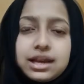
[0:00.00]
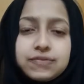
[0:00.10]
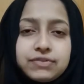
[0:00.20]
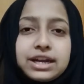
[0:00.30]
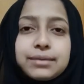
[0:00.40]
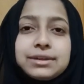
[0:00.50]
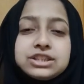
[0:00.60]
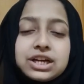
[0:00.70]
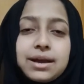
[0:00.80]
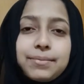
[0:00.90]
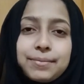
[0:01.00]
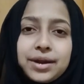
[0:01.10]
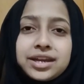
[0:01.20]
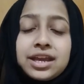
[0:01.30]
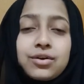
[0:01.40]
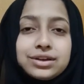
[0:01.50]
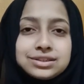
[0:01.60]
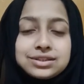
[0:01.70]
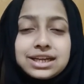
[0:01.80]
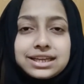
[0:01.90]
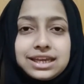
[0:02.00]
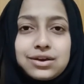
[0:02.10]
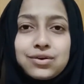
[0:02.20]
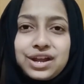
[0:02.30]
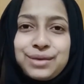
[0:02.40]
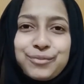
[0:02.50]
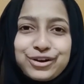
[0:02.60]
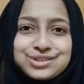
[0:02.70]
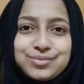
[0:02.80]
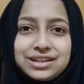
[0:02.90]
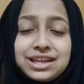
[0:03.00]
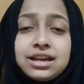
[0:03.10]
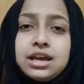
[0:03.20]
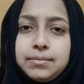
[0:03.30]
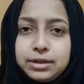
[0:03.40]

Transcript: कंफर्टेबल जगह पे बैठें और इस टेक्निक को करें बॉक्स ब्रीथिंग